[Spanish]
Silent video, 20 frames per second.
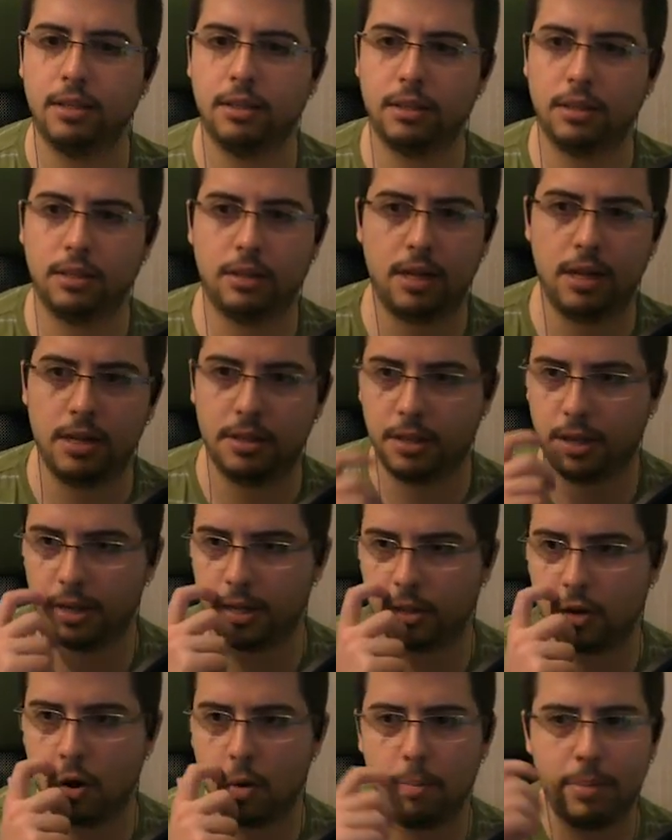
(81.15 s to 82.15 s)
Si sigues
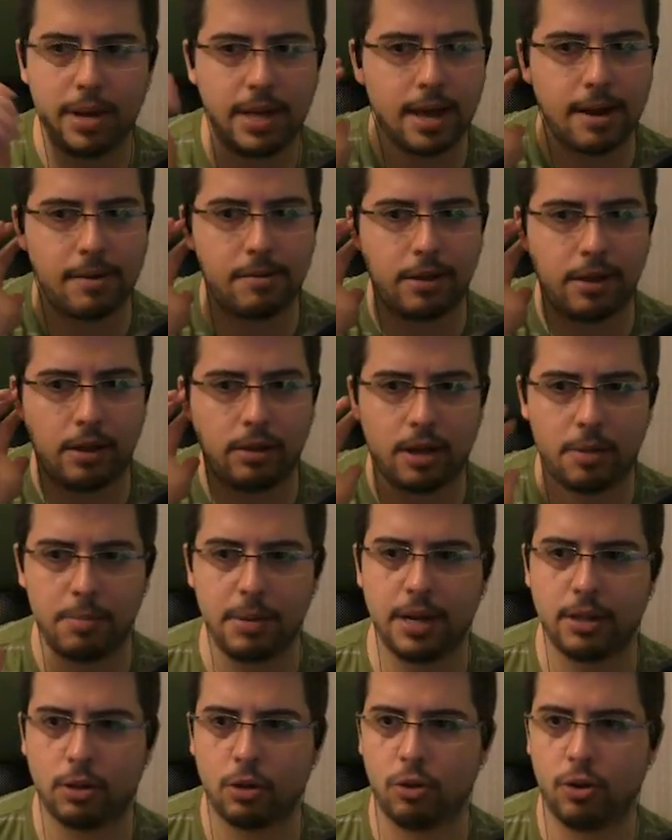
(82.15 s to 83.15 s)
con vida cuando
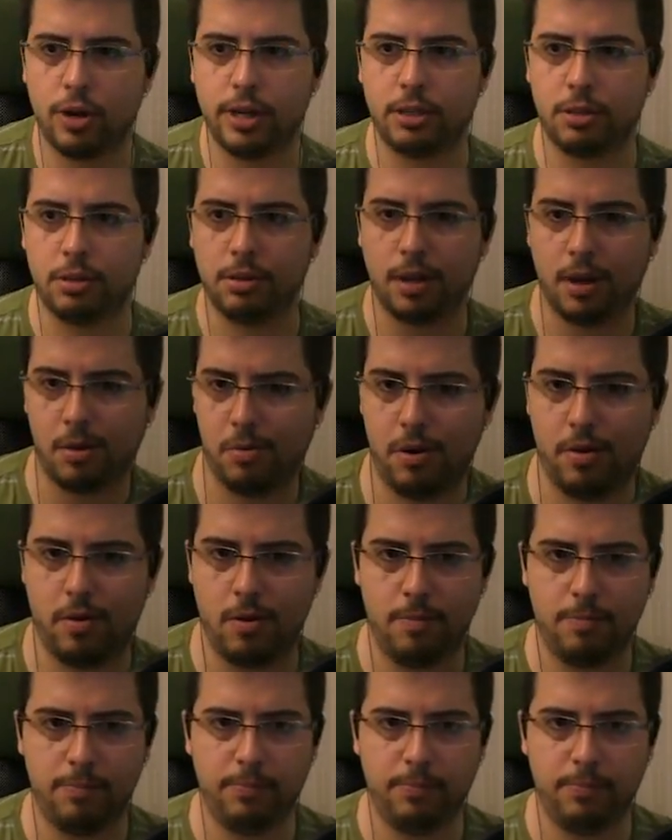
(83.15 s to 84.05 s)
termine todo esto, ¿de acuerdo?